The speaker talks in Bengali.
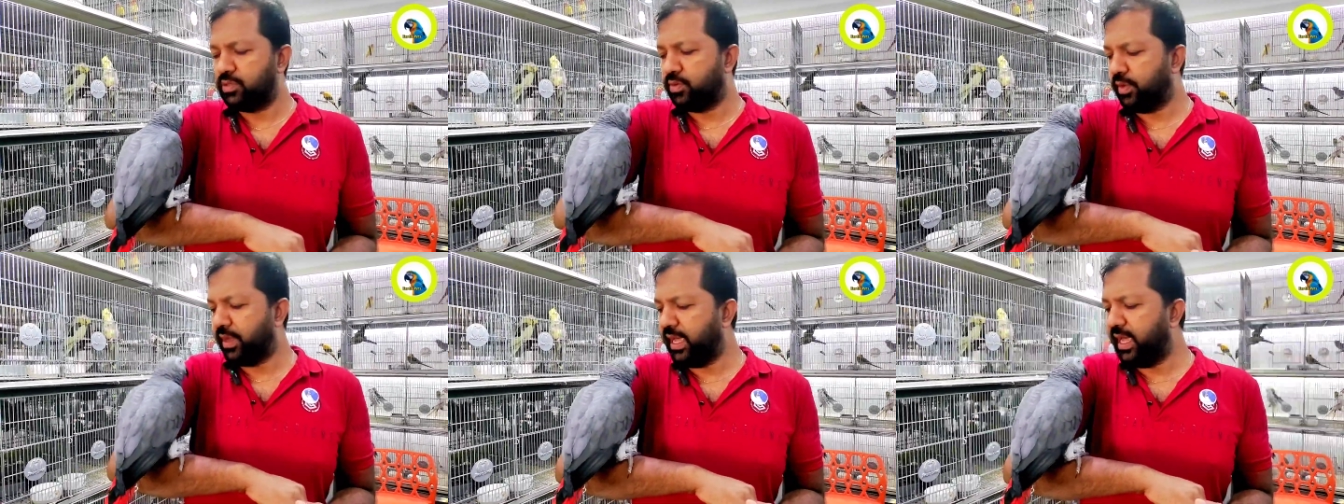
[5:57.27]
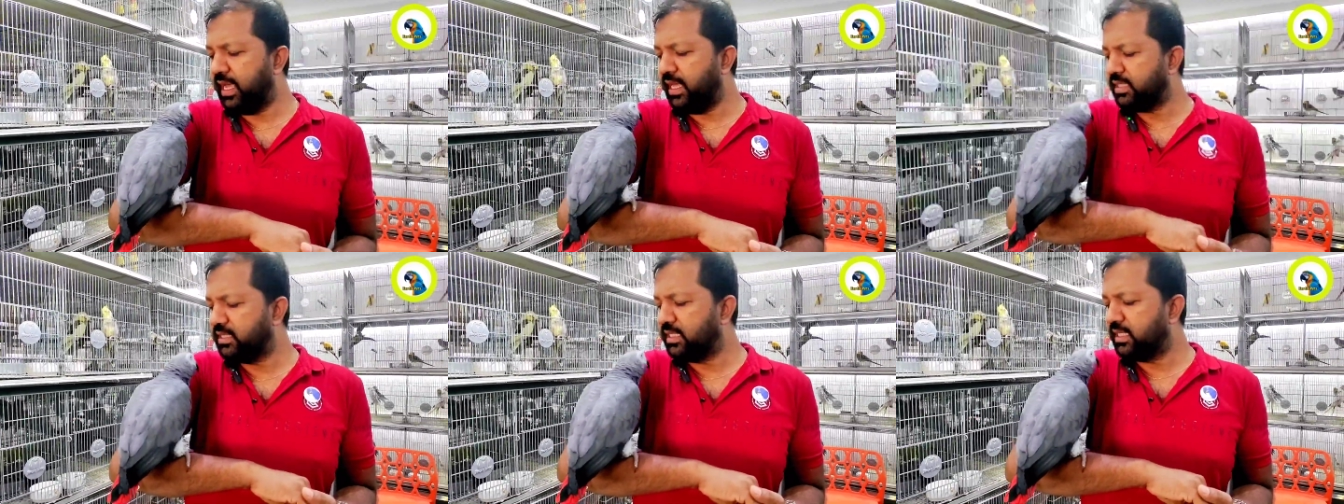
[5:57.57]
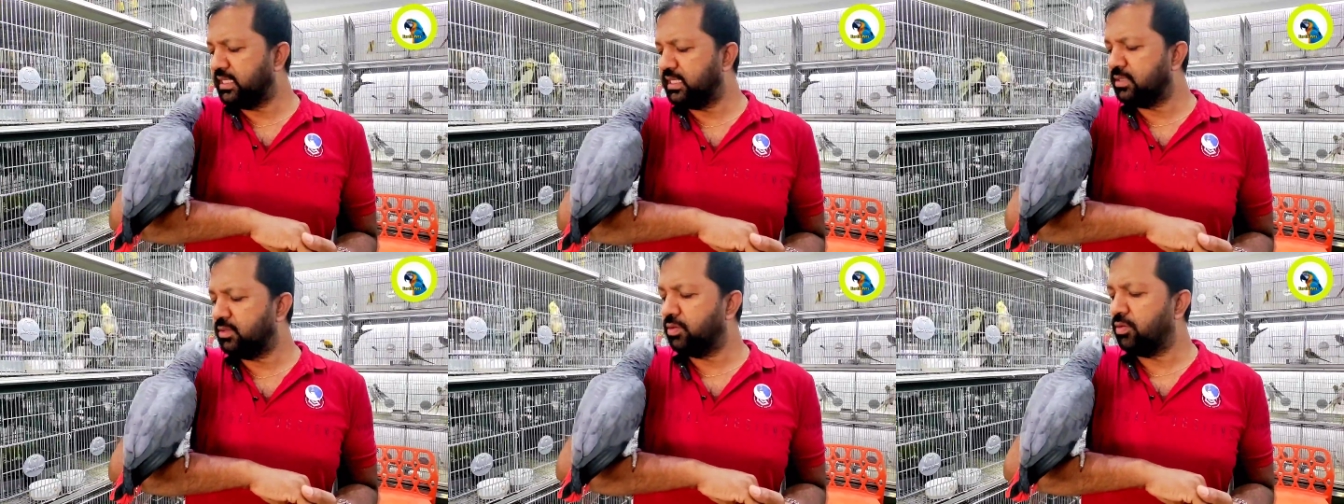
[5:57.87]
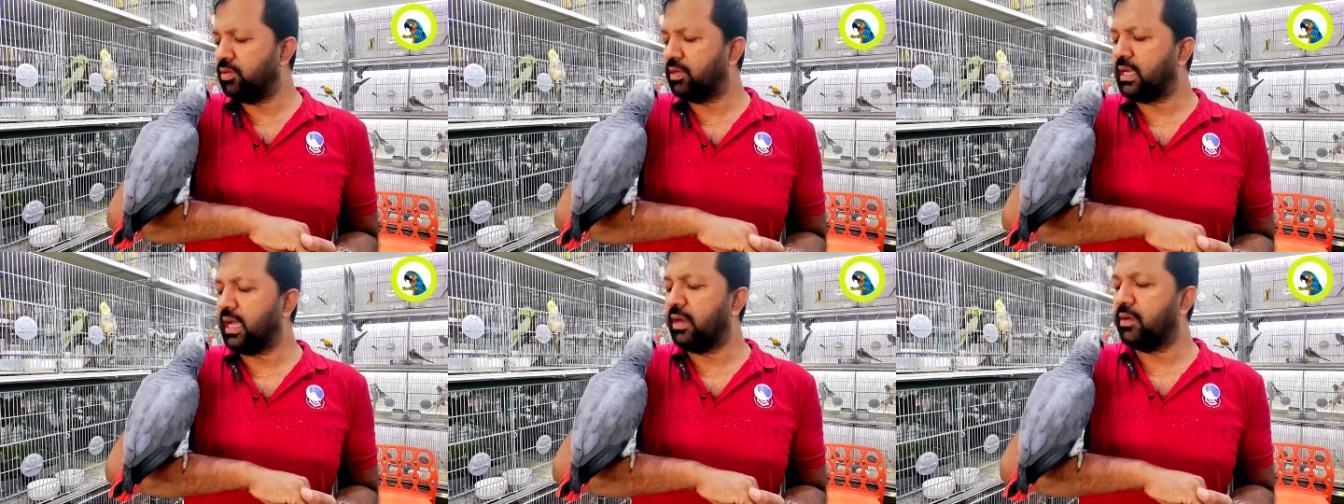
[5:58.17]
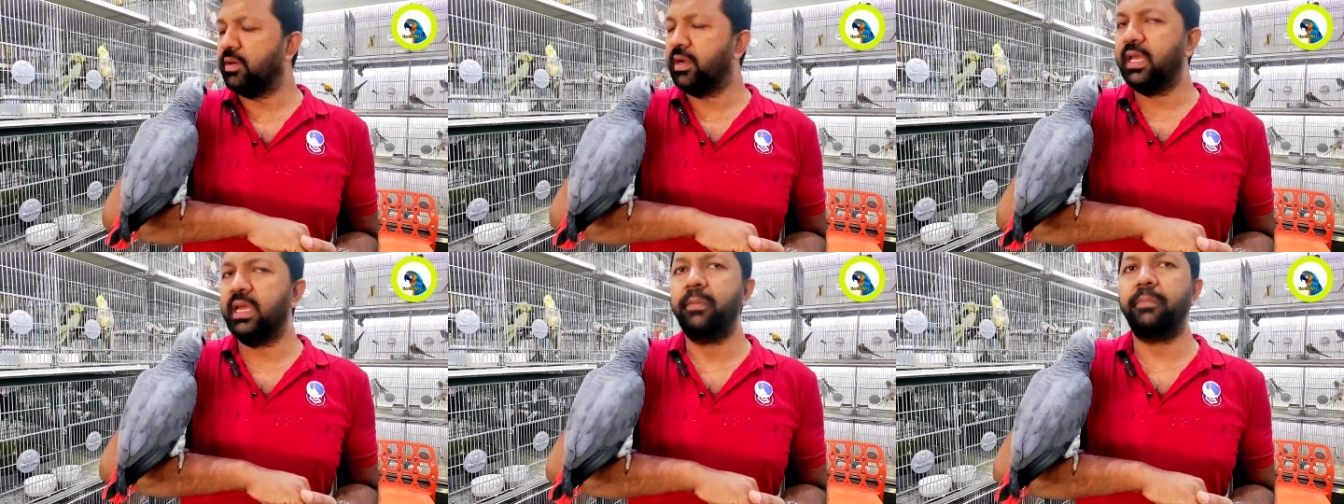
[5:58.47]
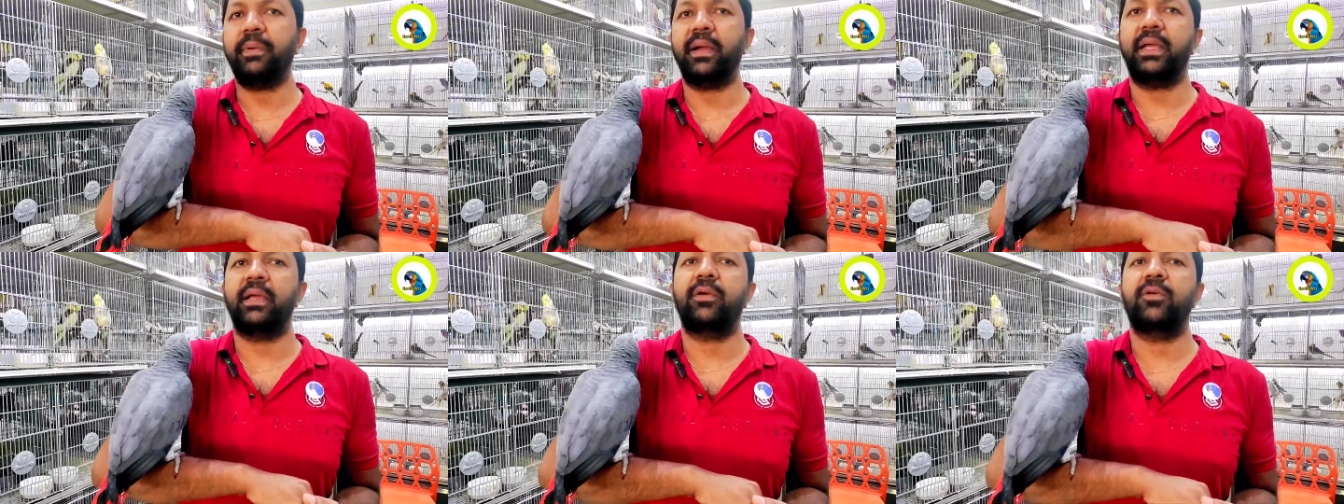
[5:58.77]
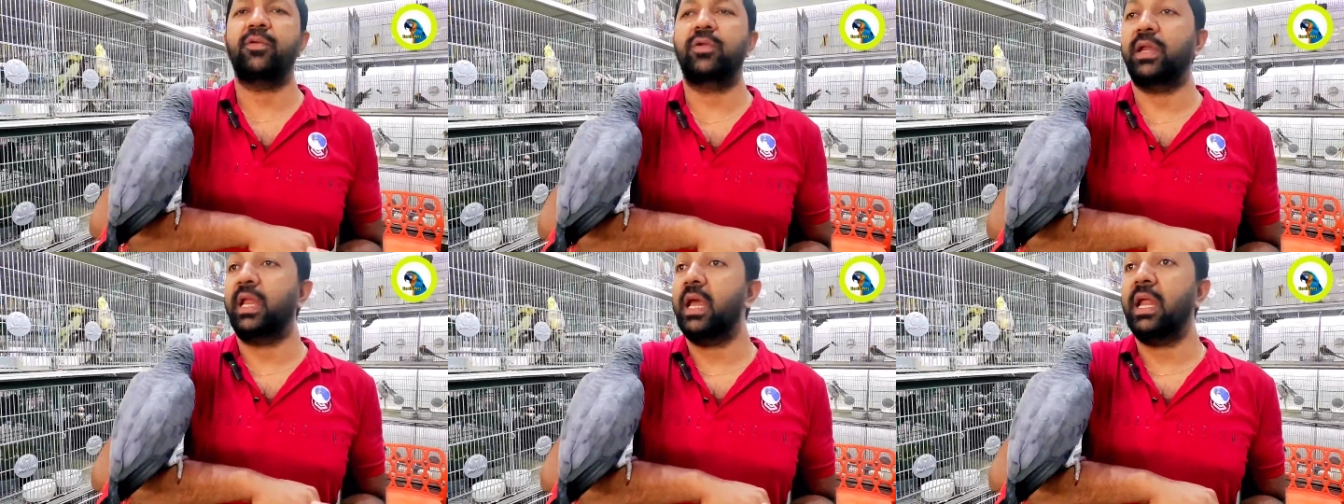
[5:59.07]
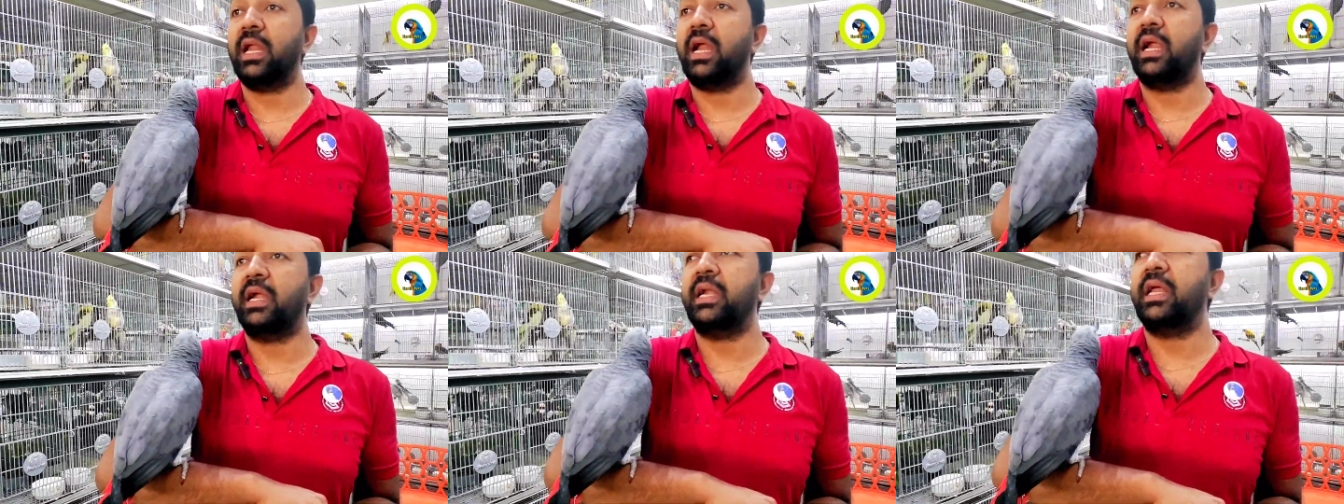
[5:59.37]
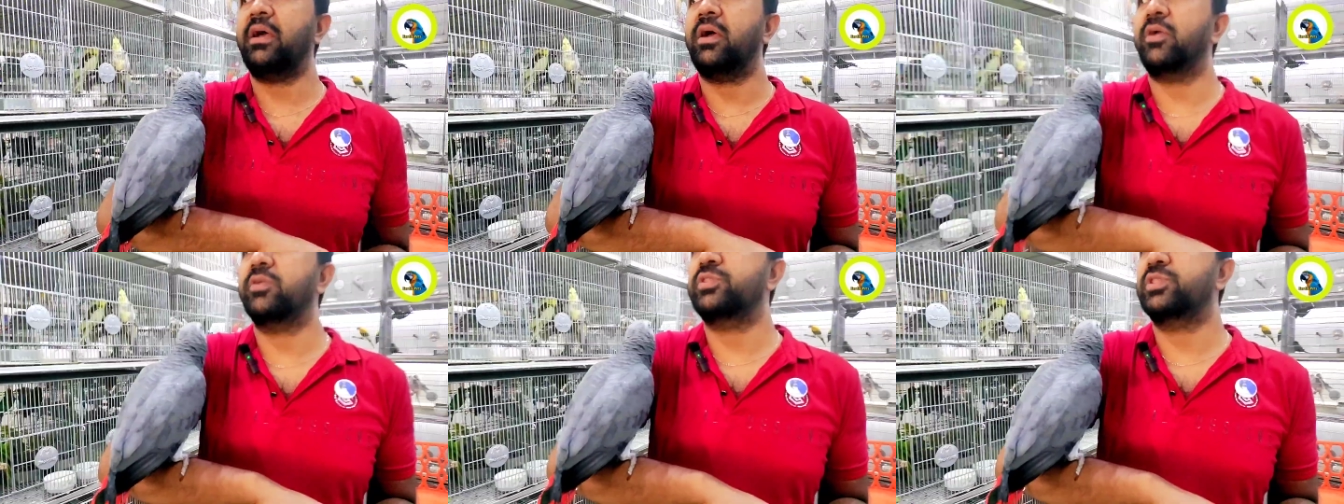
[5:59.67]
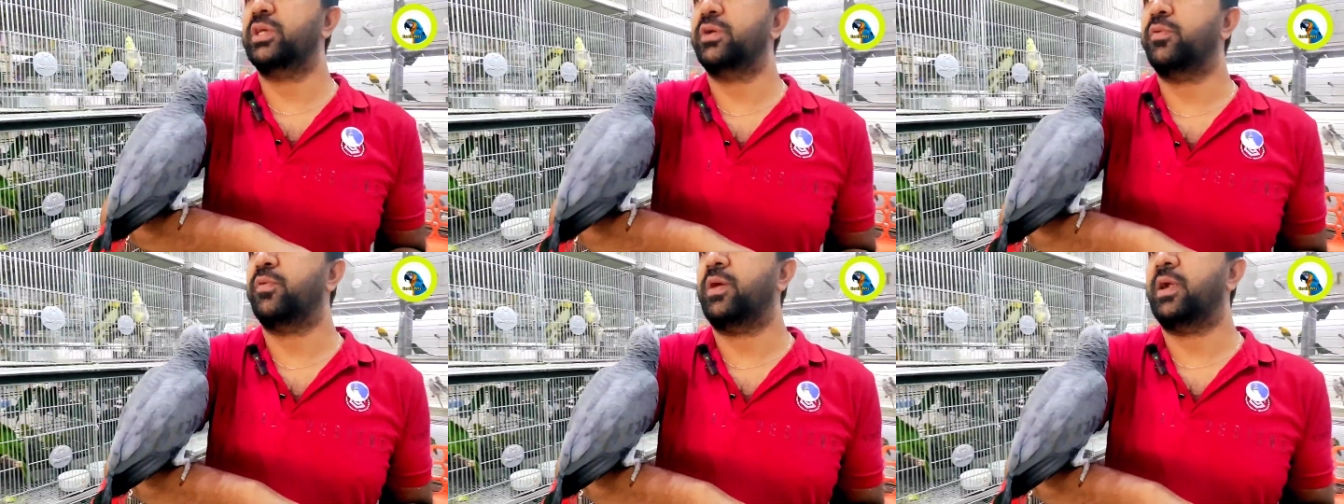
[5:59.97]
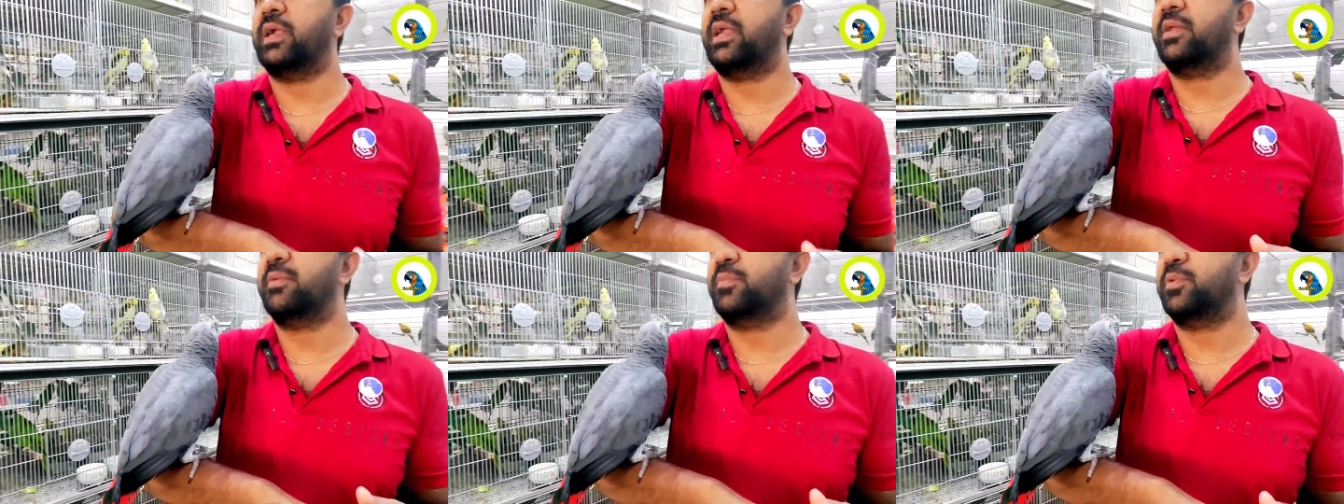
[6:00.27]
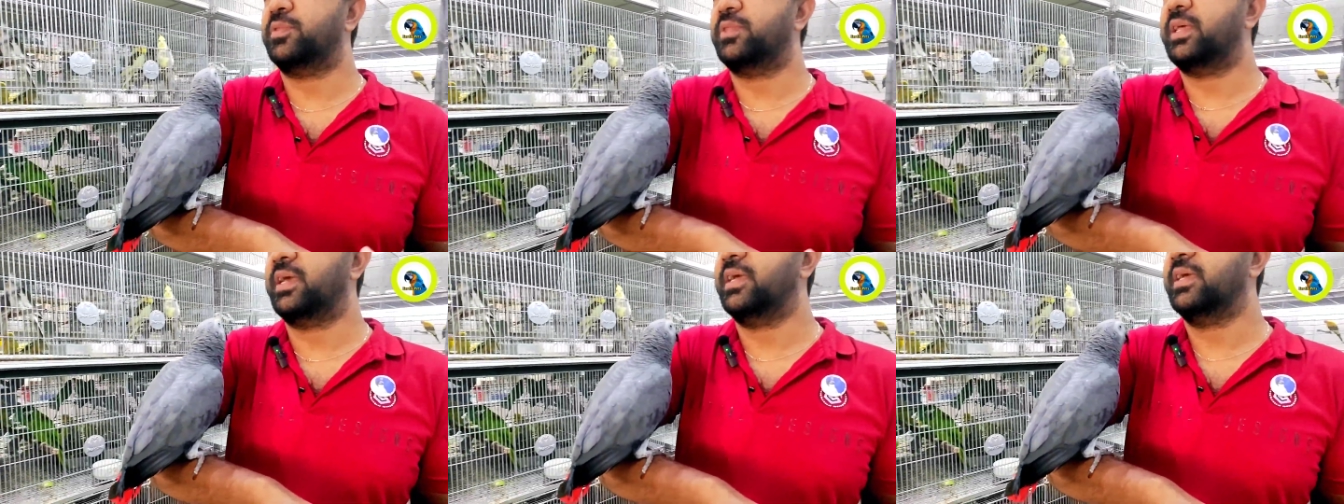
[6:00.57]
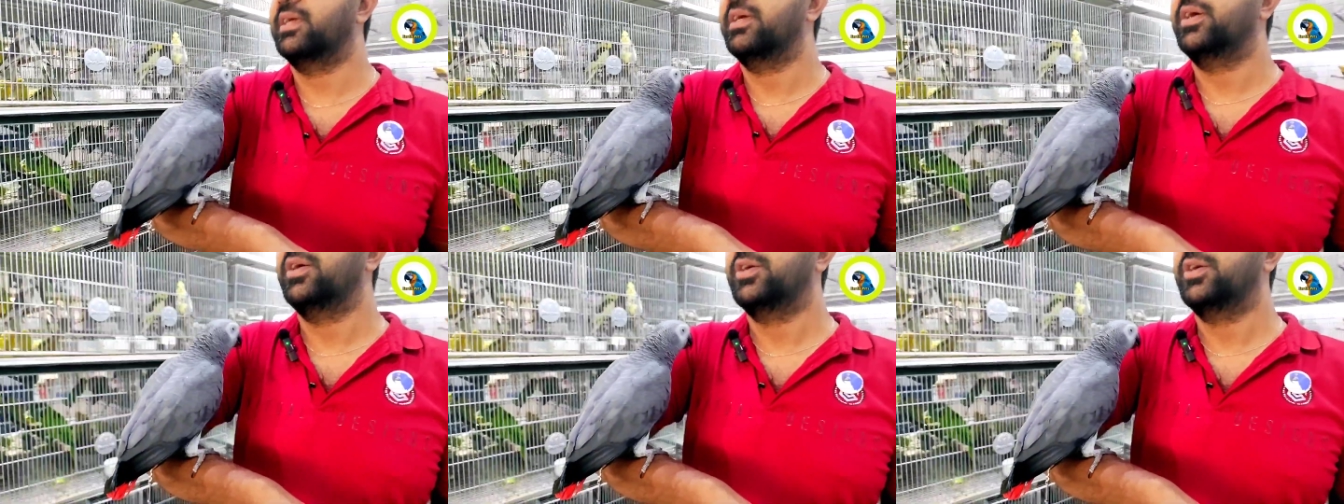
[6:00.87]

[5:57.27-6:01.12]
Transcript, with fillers: তো এই জিনিসগুলোর কারণে পাখিগুলো এটা হচ্ছে ওয়ার্ল্ডের মধ্যে